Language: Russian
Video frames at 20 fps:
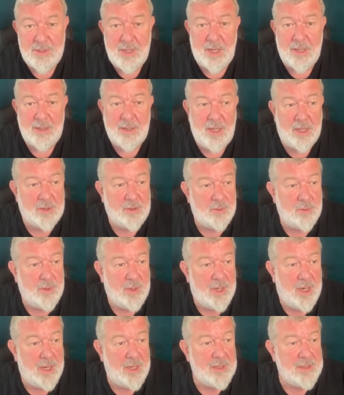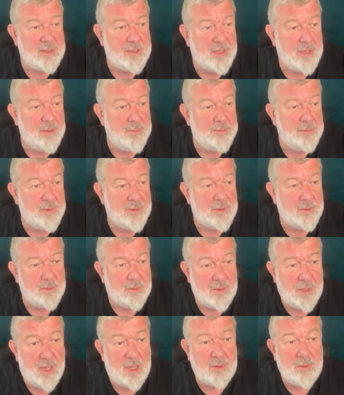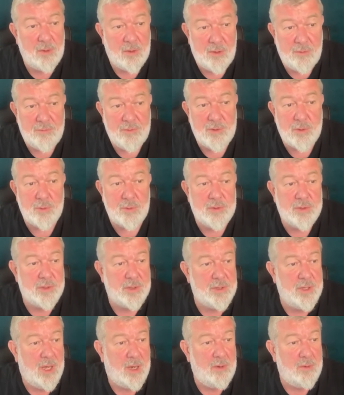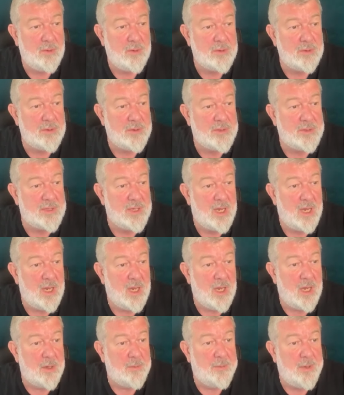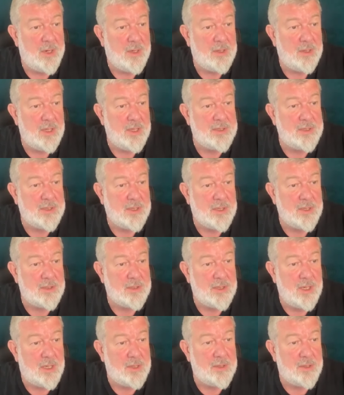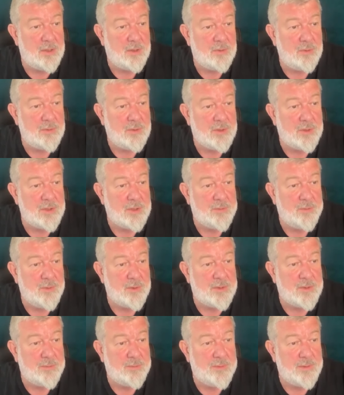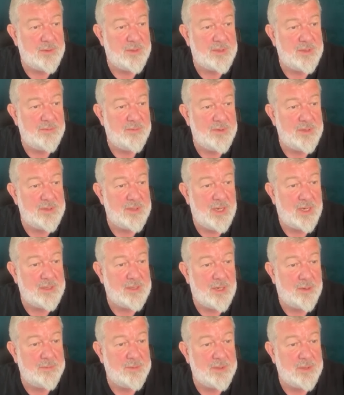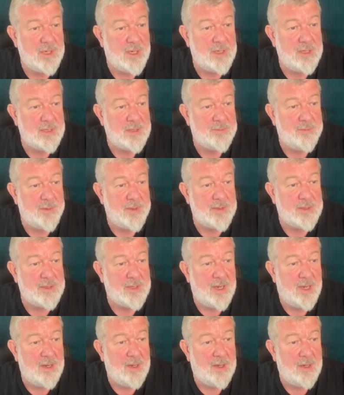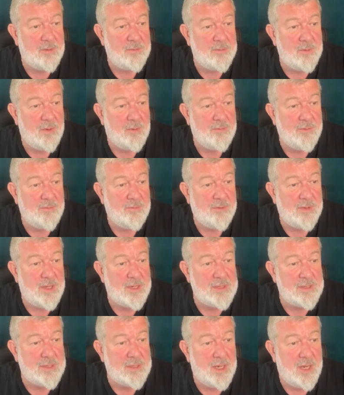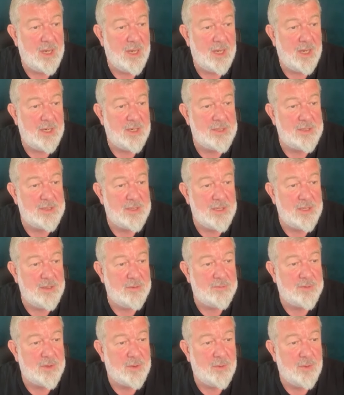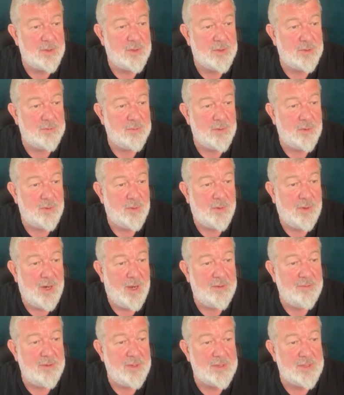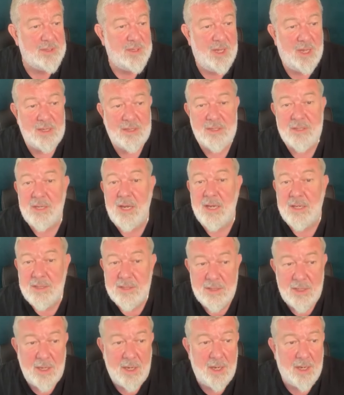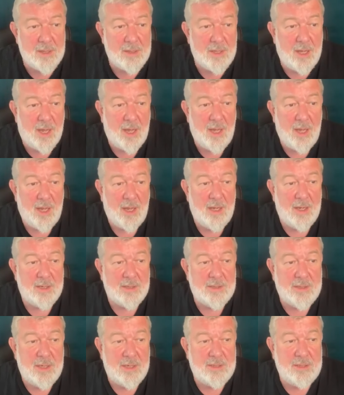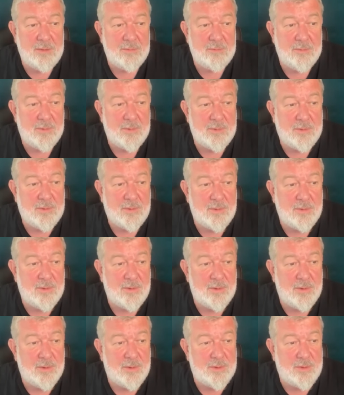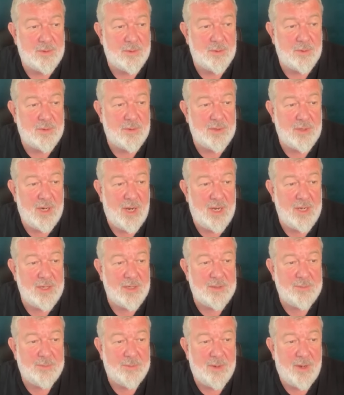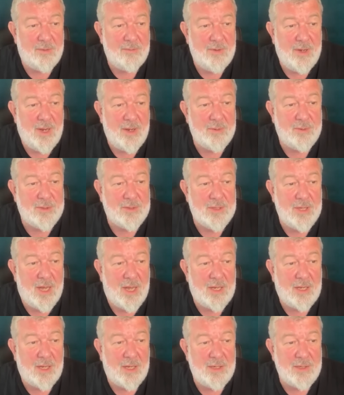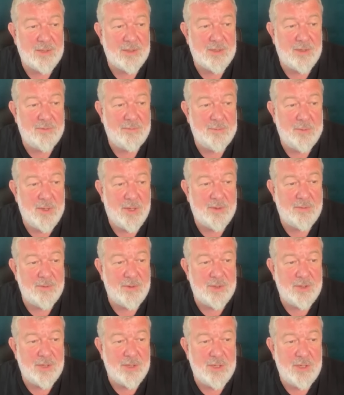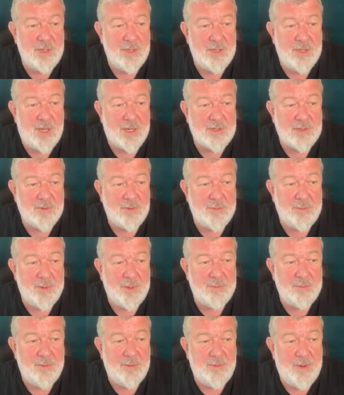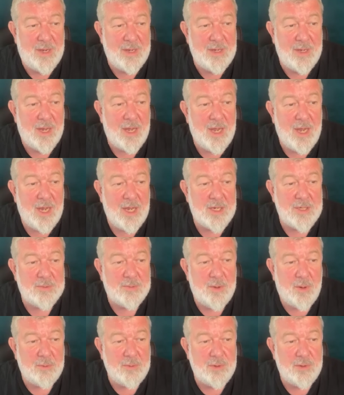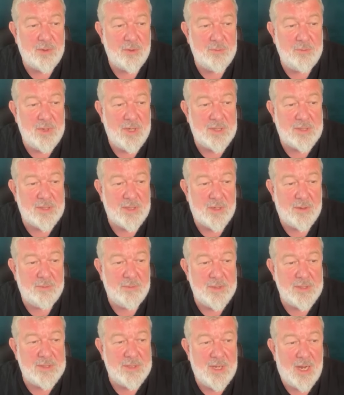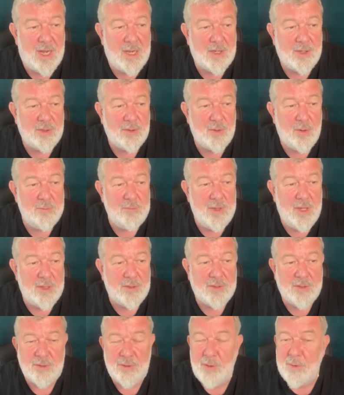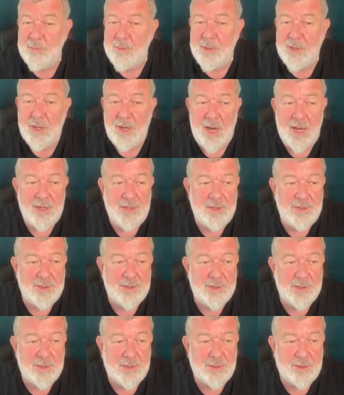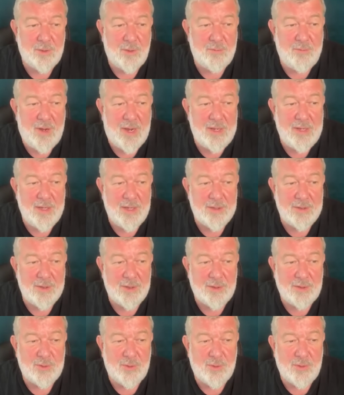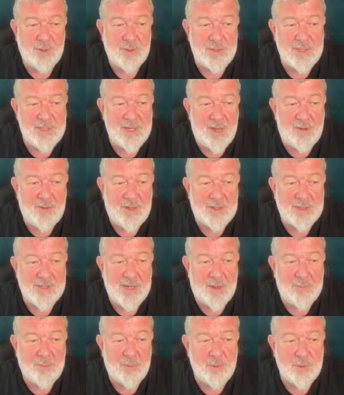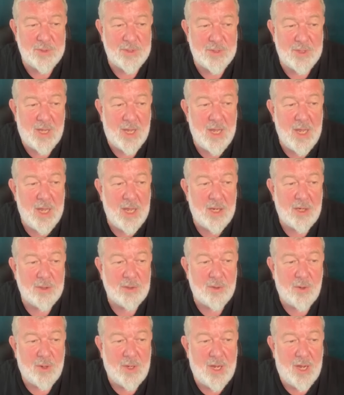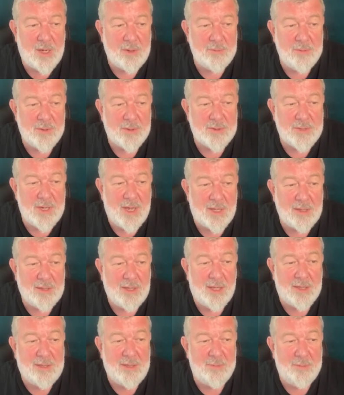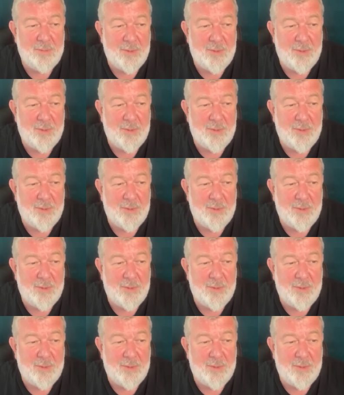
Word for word: солдаты украинские пишут, которые в суд же находятся. По классике жанра лучший способ завязать общение с представителями новой власти синим скотчем на рукаве, сдать соседа. С этим суджане справляются на отлично. В первые же дни нашего пребывания с помощью местных мы знали, кто мент, кто пограничник, кто военный, кто голосовал за Путина, кто кормил солдат и